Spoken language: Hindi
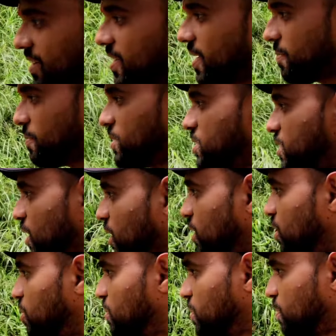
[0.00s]
ये अभी
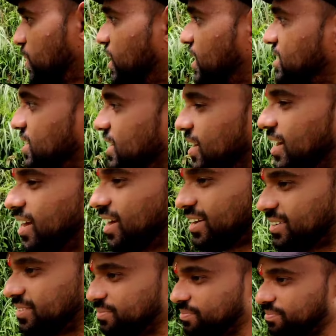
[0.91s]
जंगलों में पता चल रहा
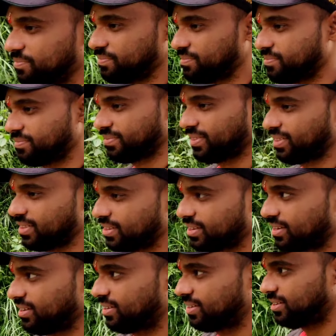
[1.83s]
है
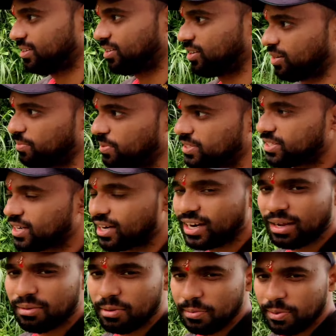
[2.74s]
तो कभी
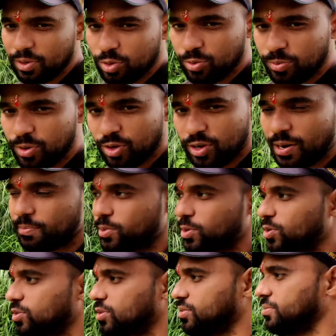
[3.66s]
जंगल में भी घूमो
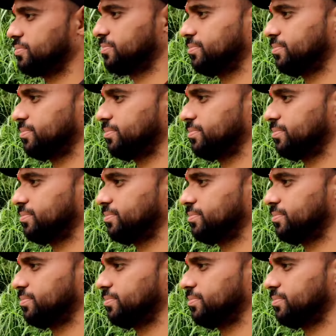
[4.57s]
आप लोग